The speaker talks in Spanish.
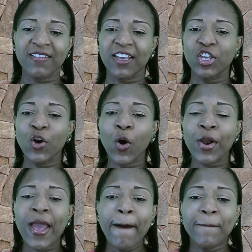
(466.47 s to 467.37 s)

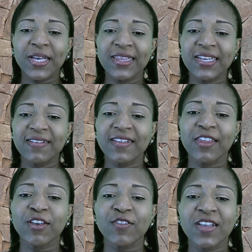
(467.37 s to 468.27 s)
Señor,
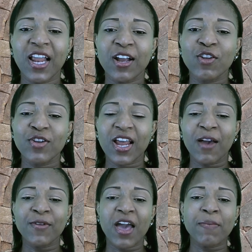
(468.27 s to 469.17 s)
bendice Dios de la gloria
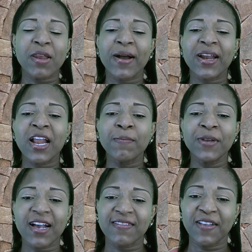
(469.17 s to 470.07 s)
la vida de mi hermana
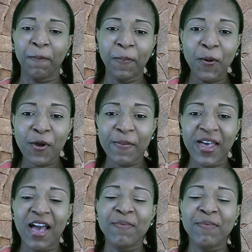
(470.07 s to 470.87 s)
Elvira Sepúlveda,